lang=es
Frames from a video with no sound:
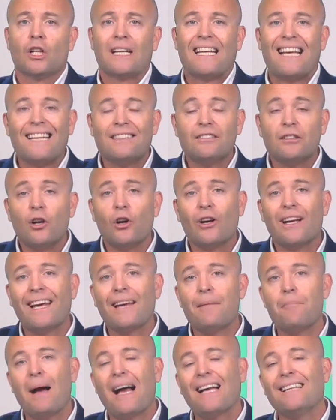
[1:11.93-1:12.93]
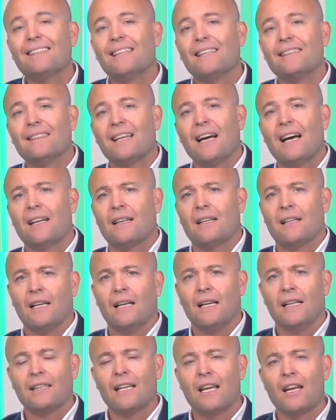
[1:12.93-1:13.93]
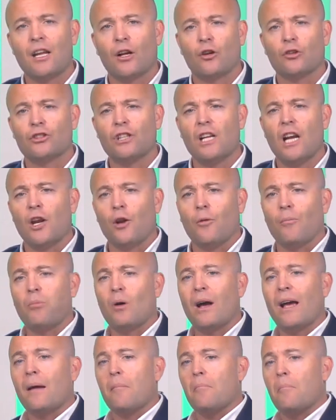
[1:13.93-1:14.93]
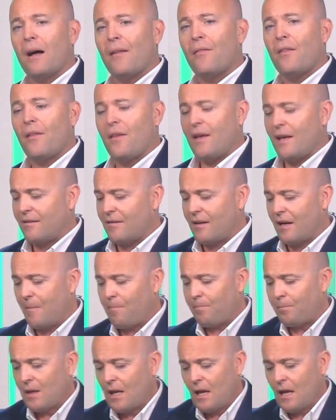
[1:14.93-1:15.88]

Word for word: ¿Qué es lo que va a intentar el técnico chileno? Pues en banda diestra